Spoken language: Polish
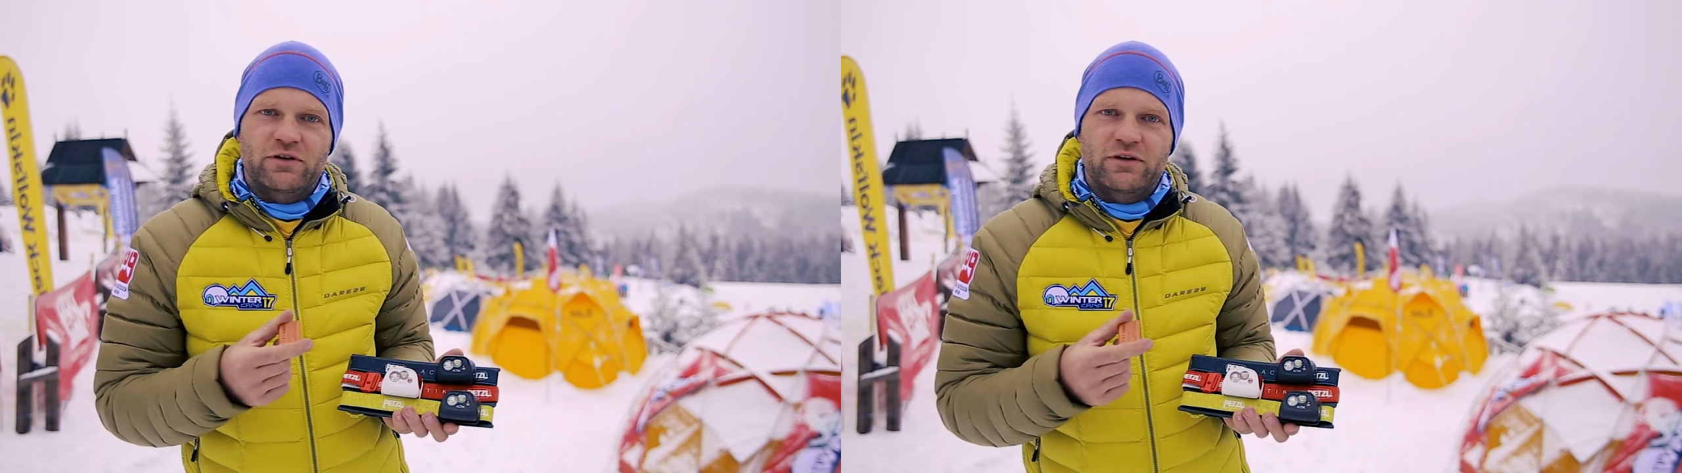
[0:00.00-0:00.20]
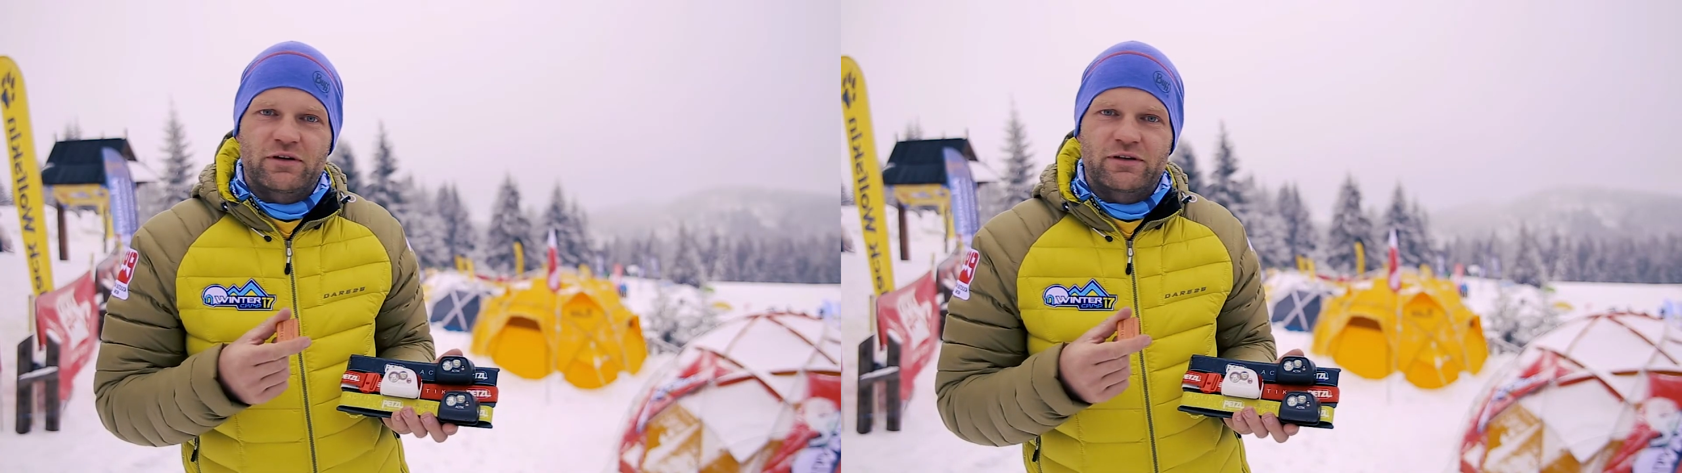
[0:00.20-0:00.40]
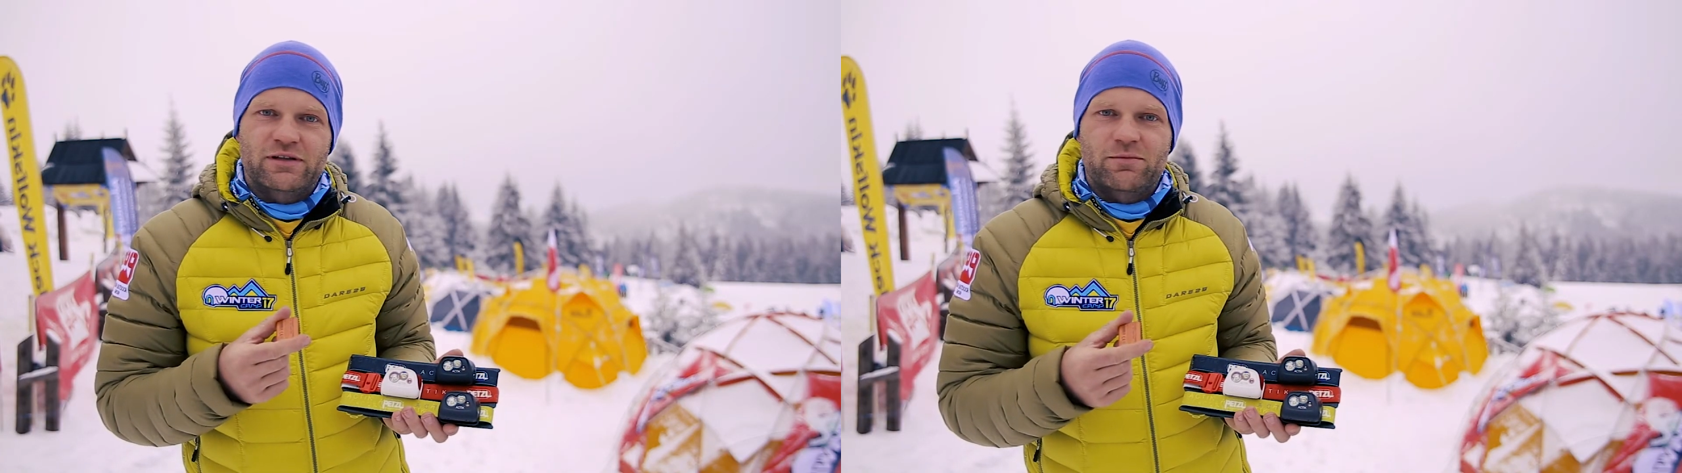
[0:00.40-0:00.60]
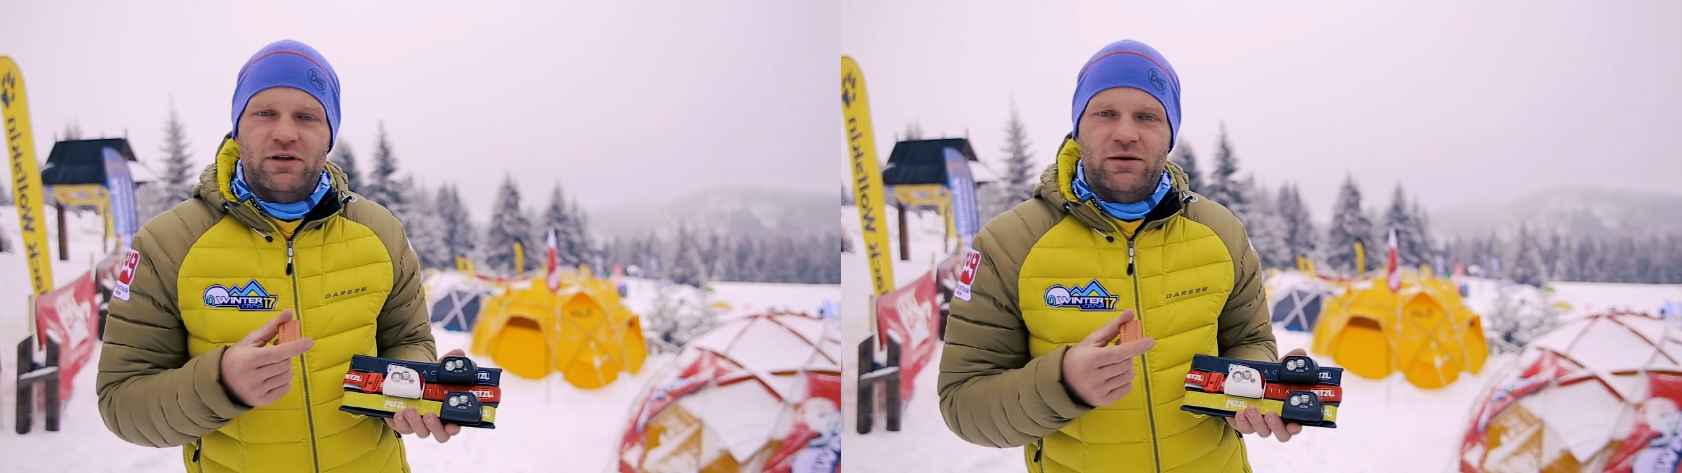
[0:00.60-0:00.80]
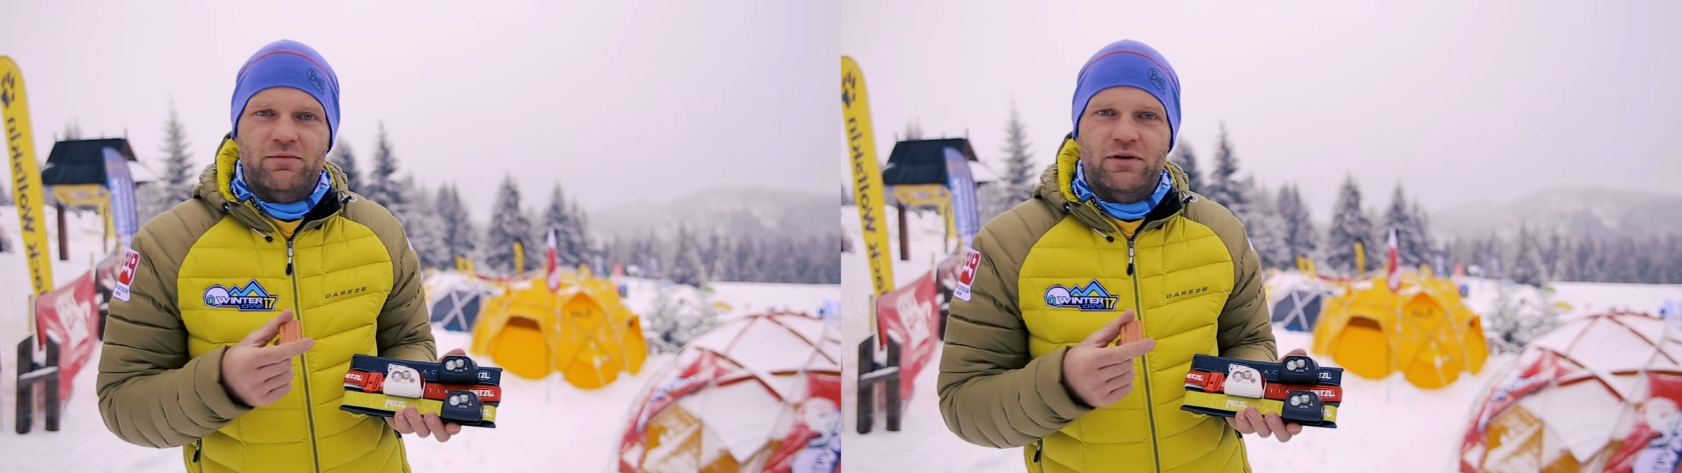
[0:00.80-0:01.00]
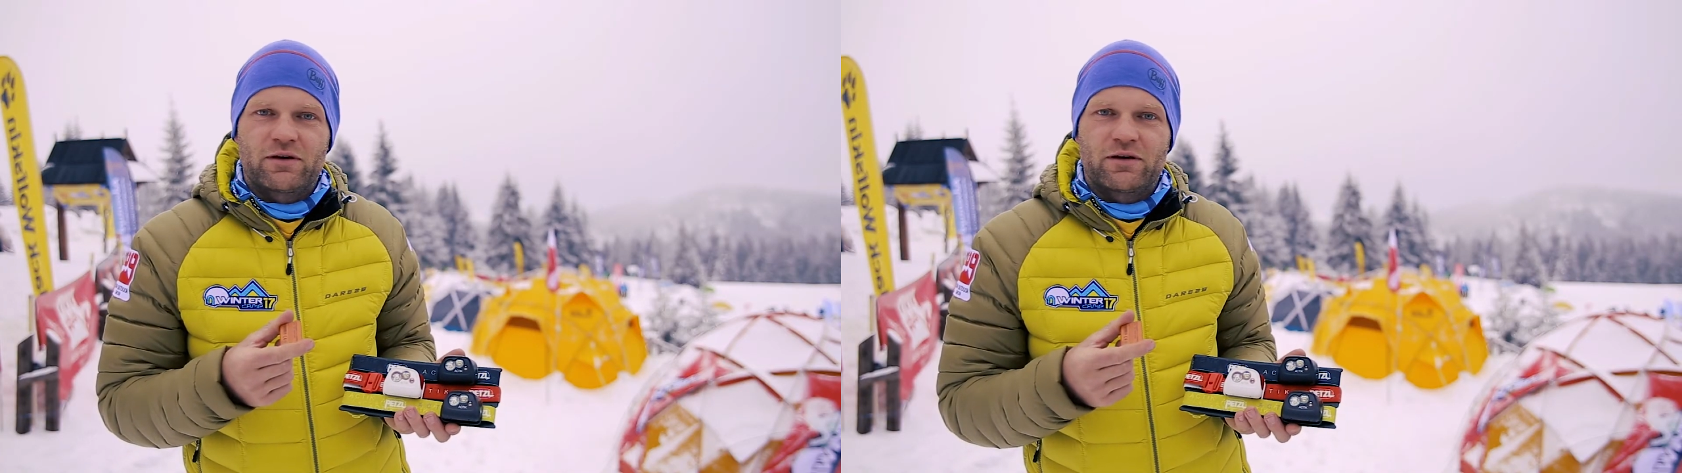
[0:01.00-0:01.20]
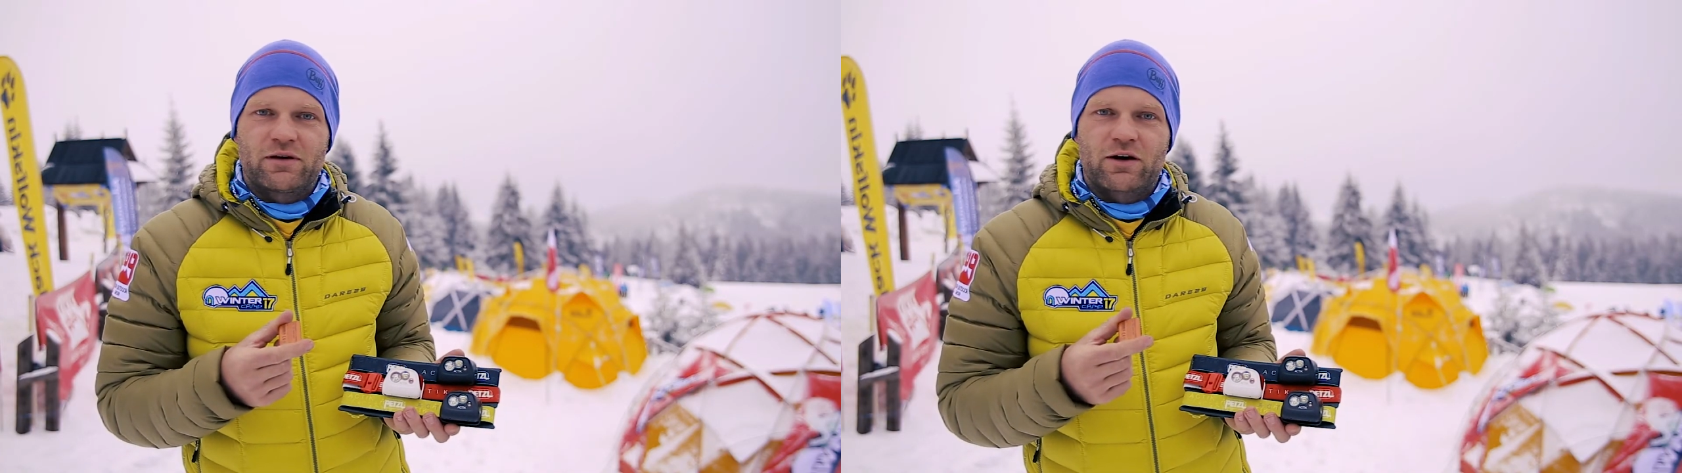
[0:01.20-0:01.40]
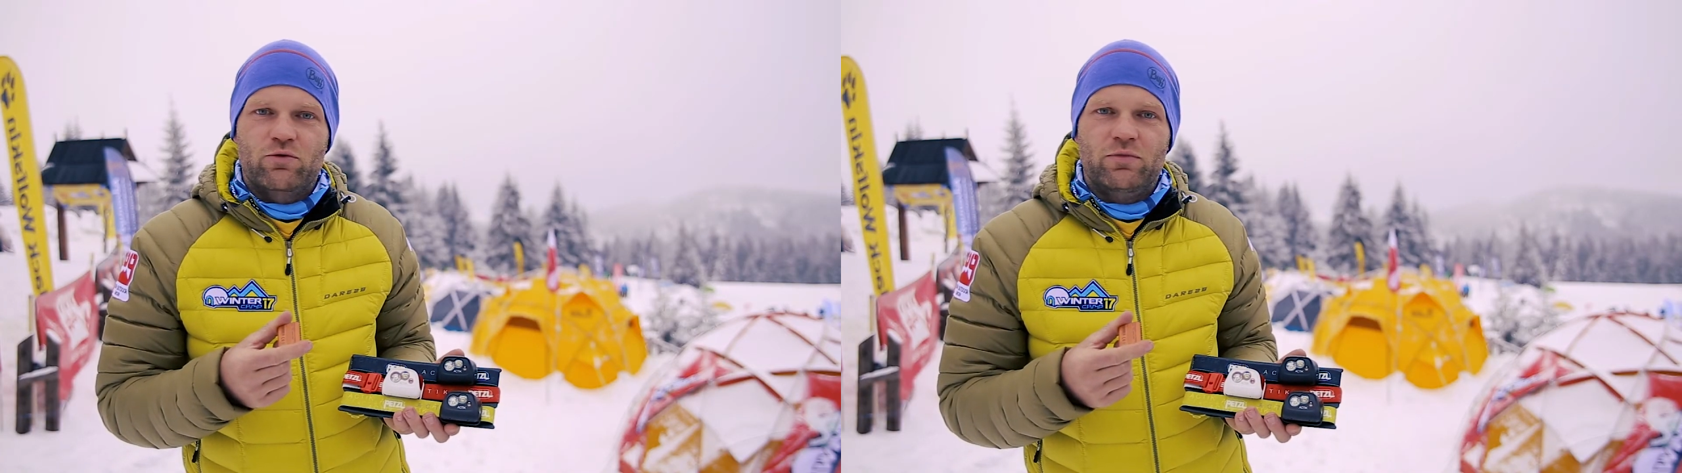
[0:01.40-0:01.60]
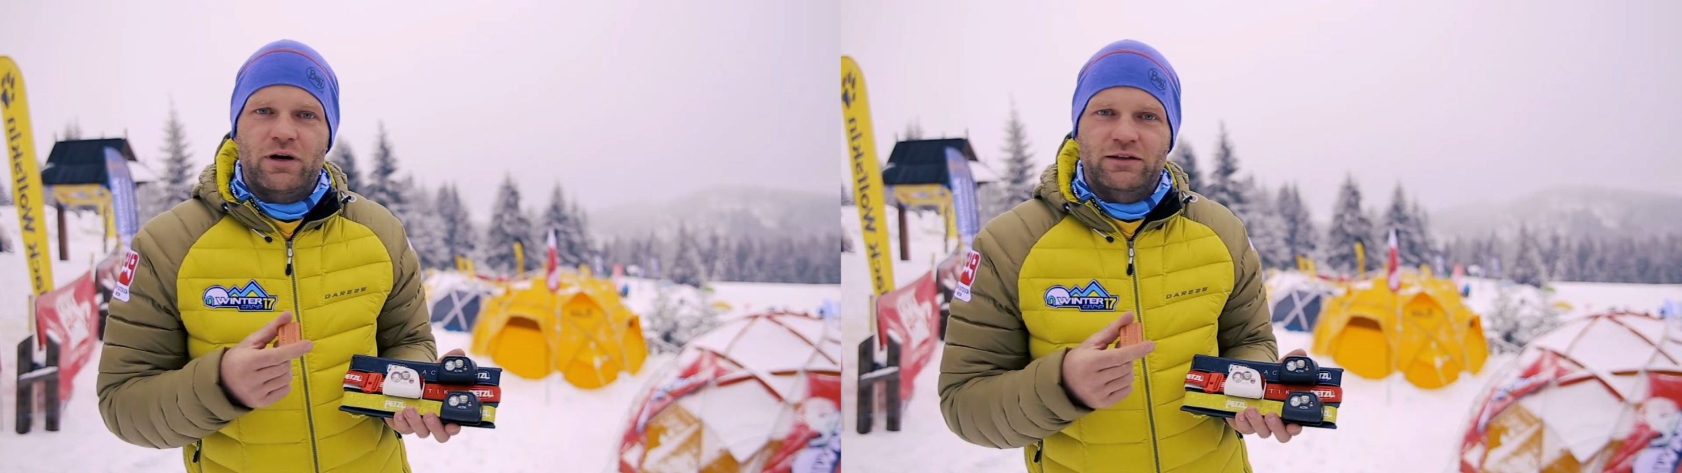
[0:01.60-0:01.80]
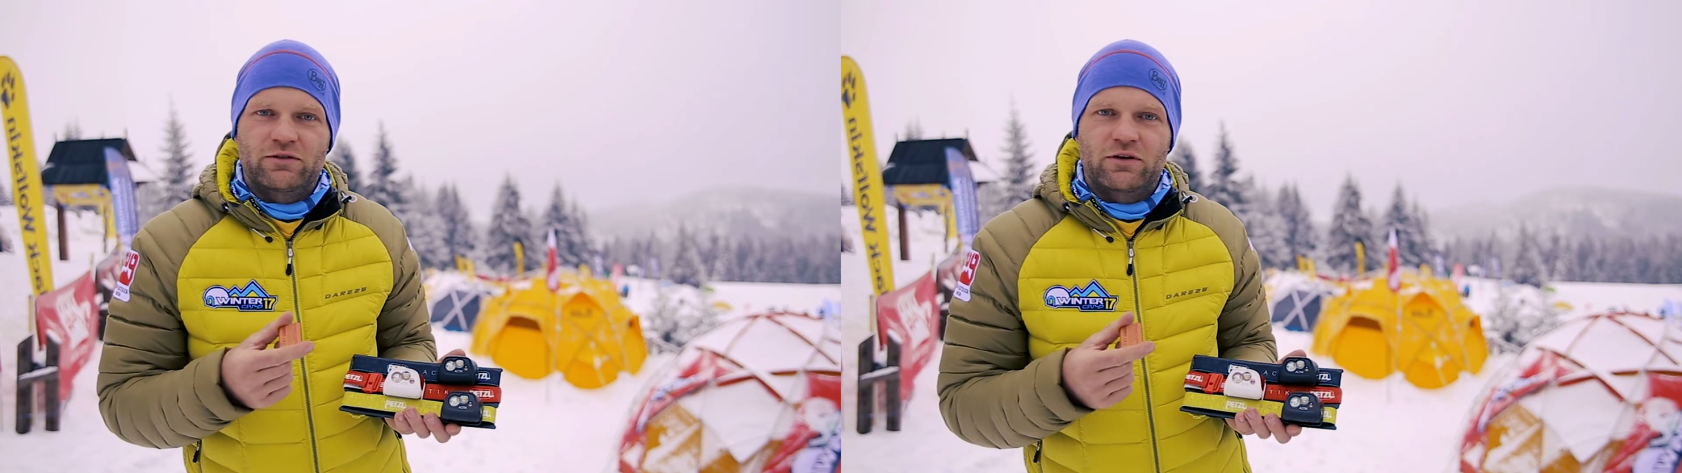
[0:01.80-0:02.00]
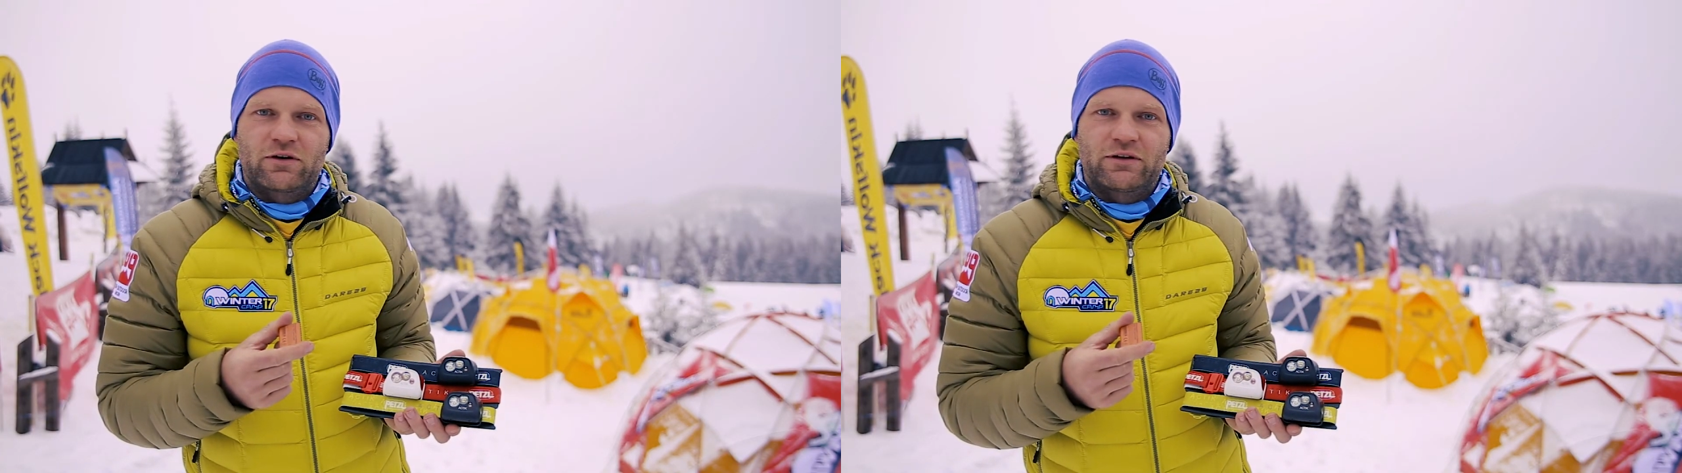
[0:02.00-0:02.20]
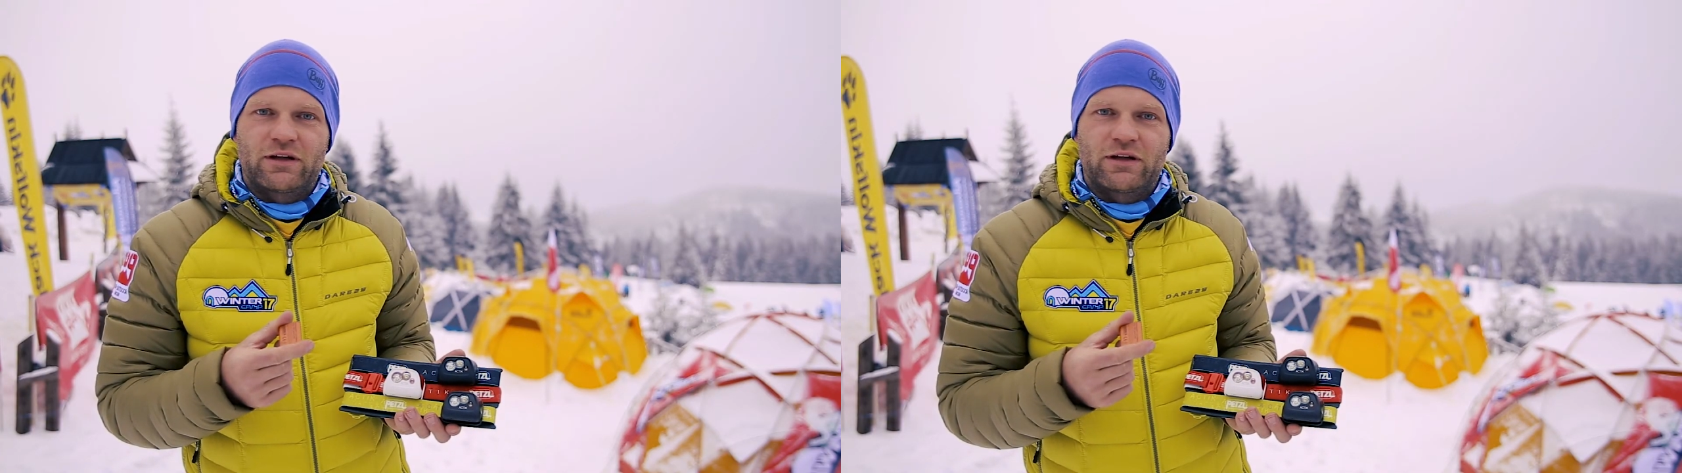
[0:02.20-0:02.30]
E, zamieniamy akumulator